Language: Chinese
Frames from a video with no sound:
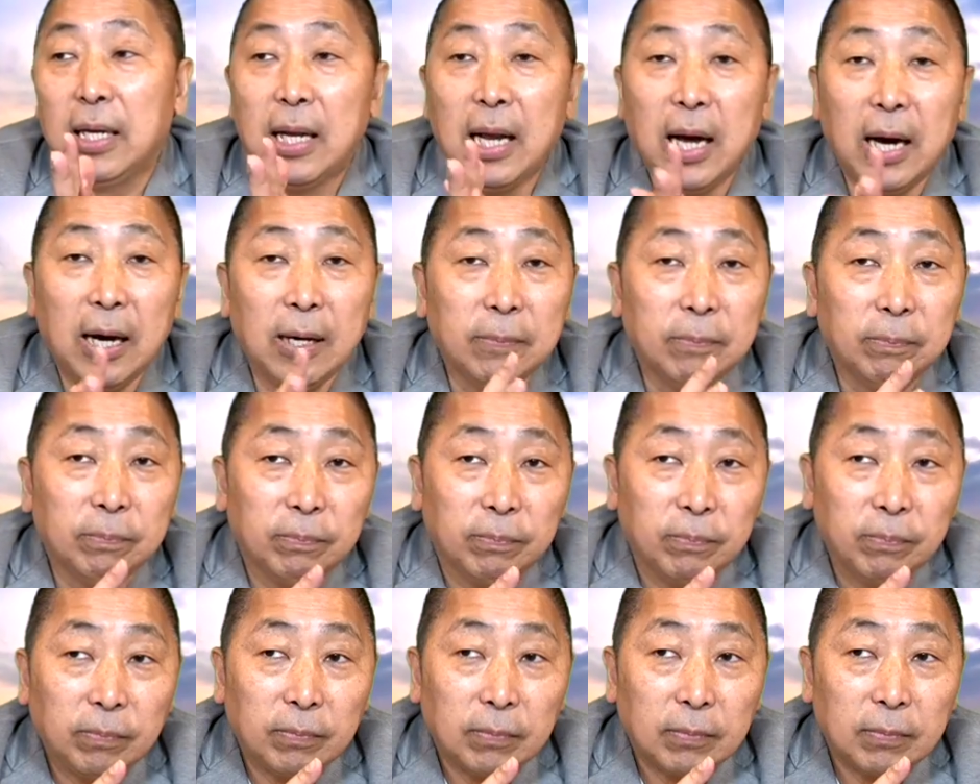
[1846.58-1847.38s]
那。
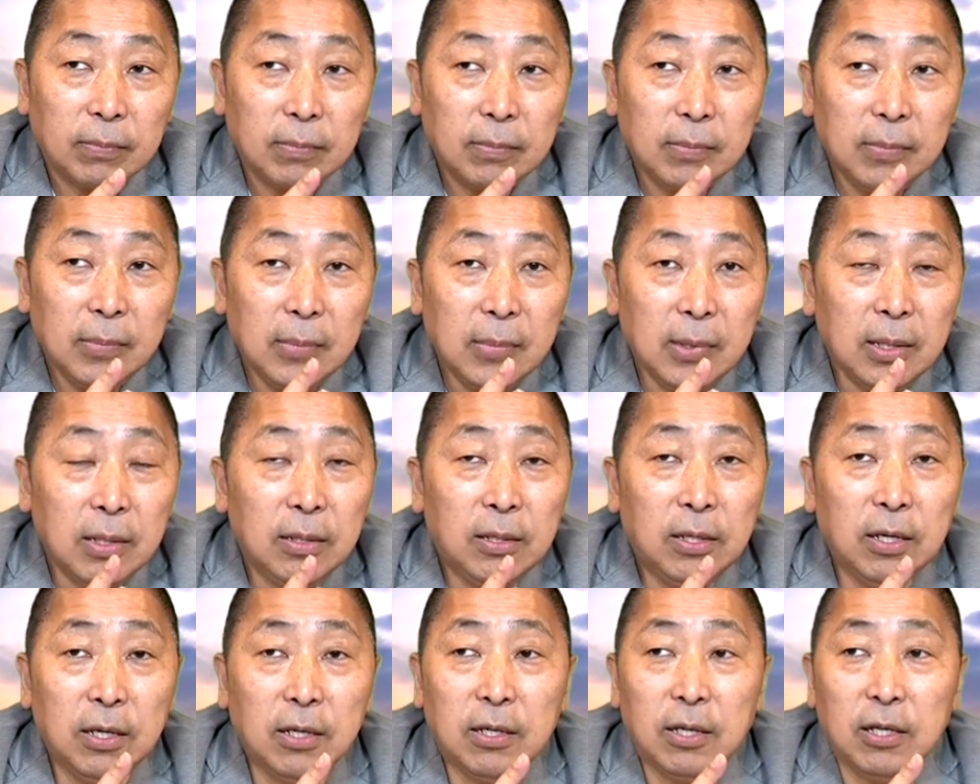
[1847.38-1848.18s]

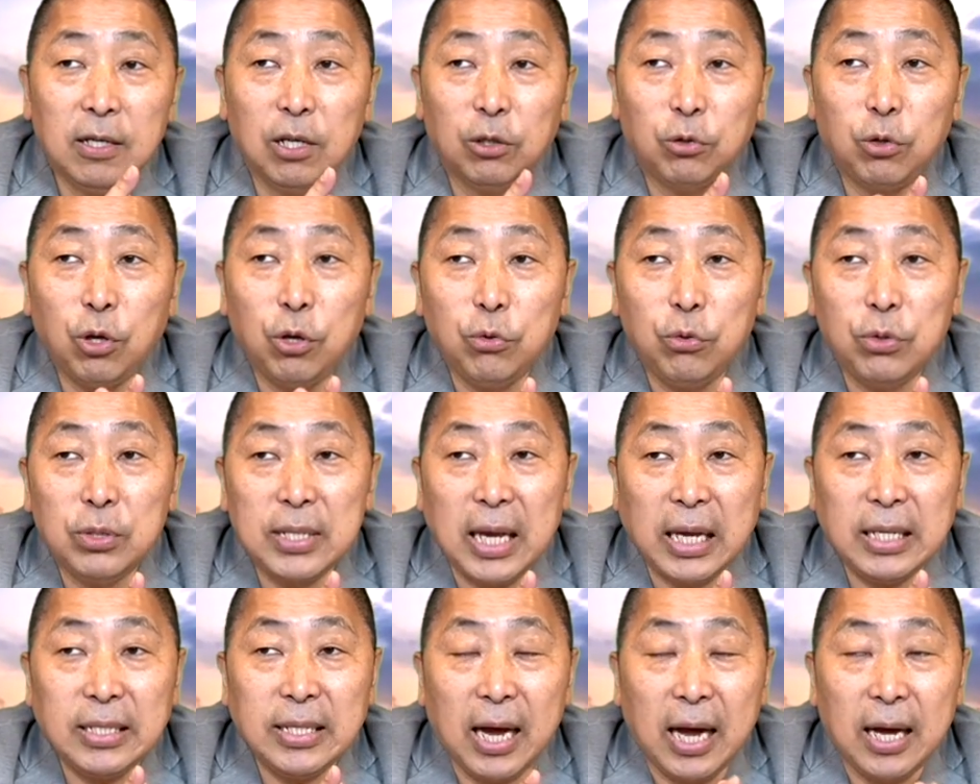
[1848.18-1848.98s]
第二个呢，对于
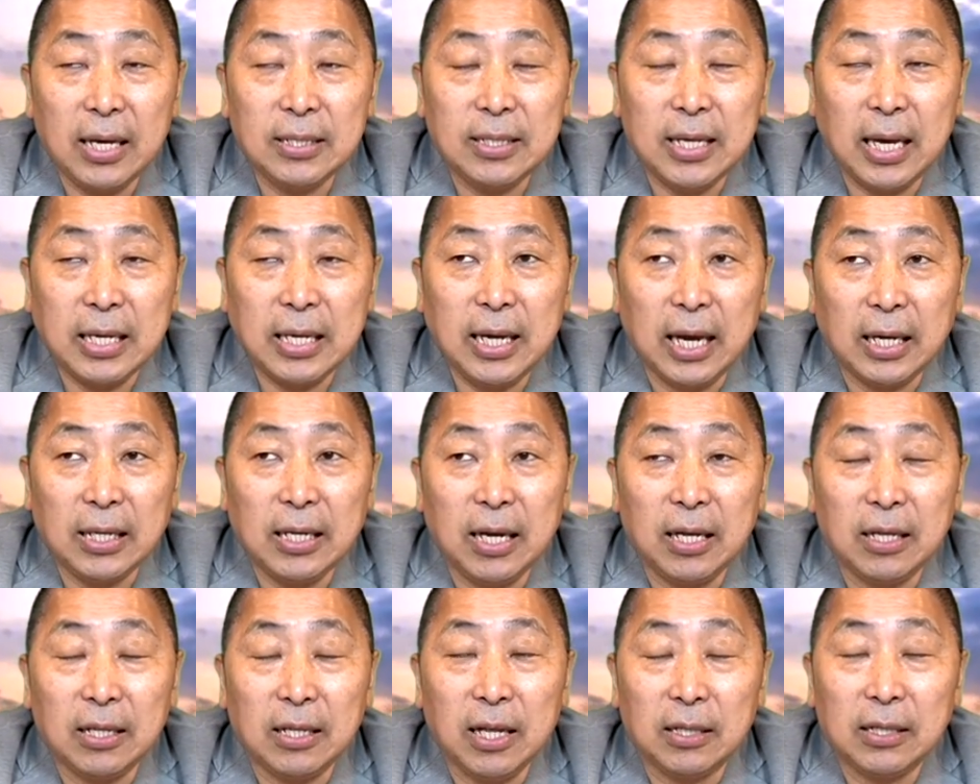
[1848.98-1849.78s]
三峡三峡
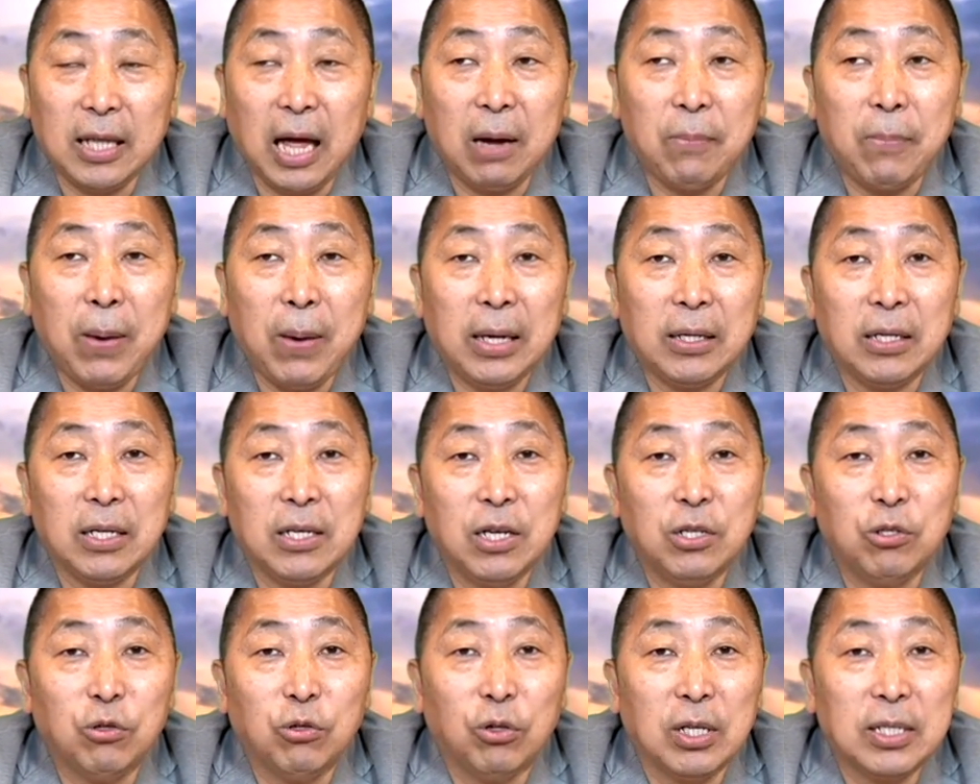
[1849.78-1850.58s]
大坝大坝的
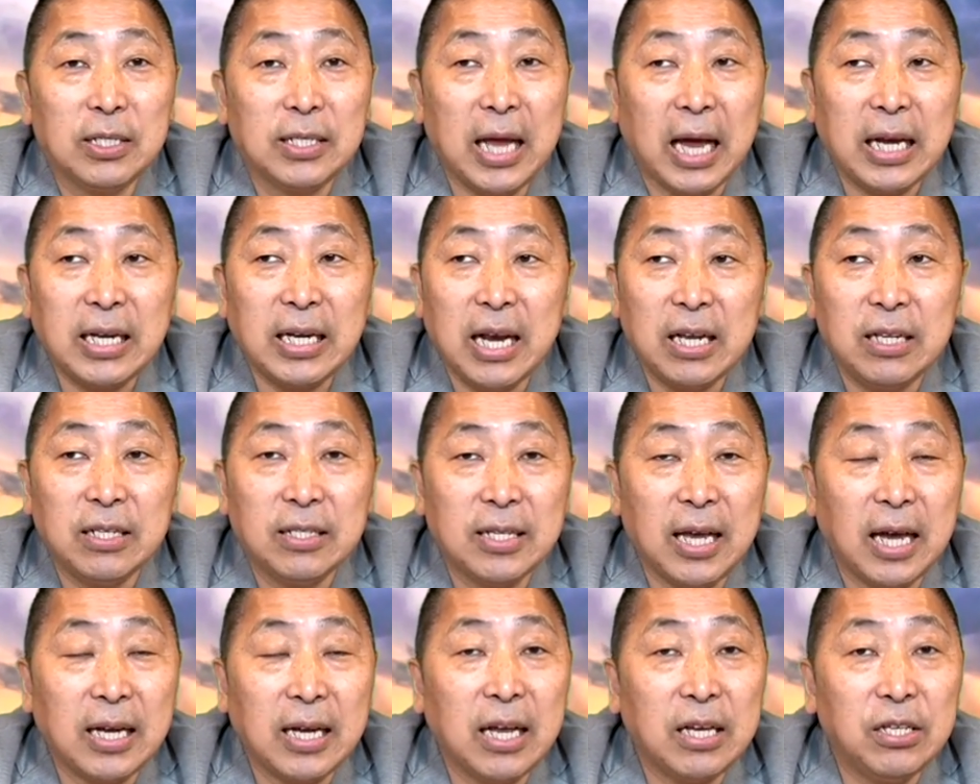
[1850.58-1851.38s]
那种的灾难
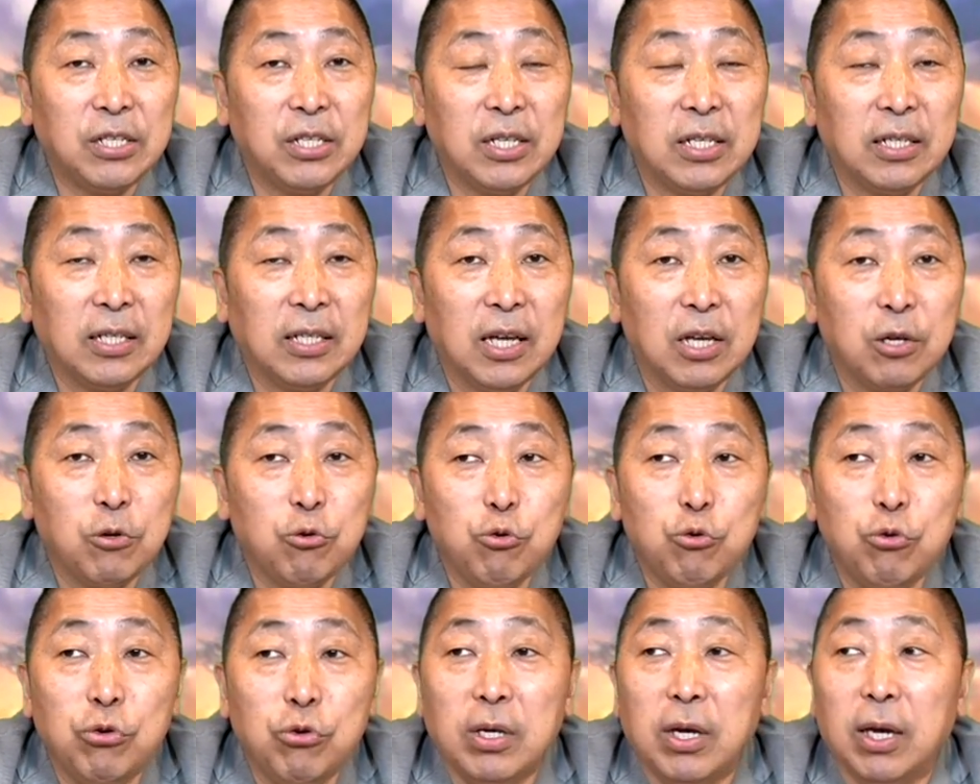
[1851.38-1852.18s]
灾难性的
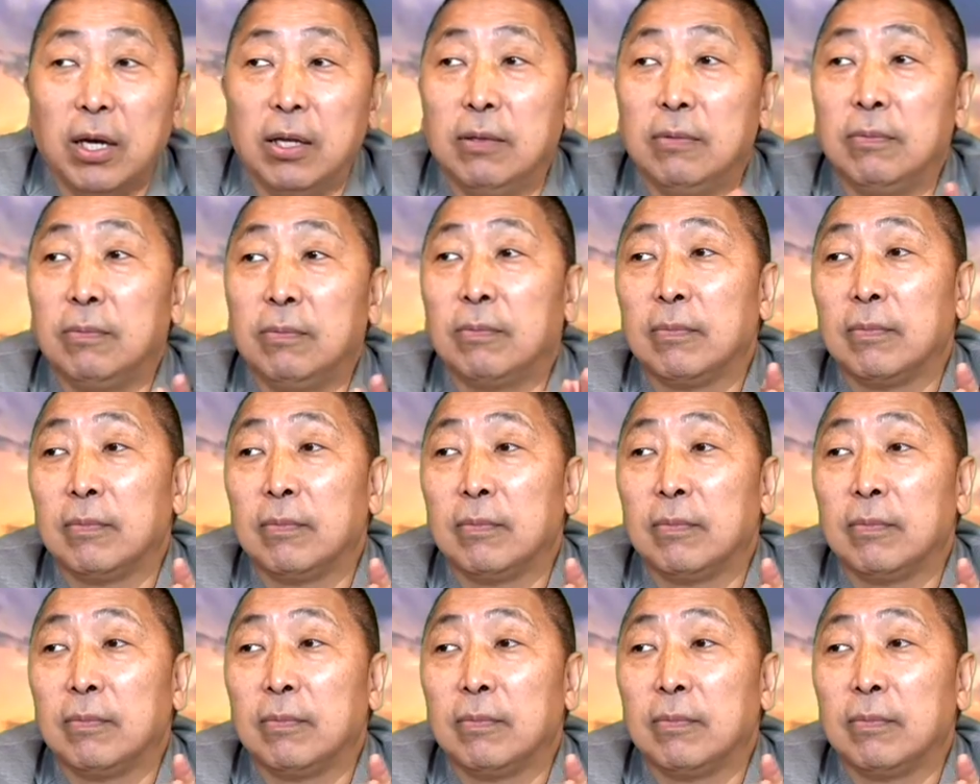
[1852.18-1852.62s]
预言，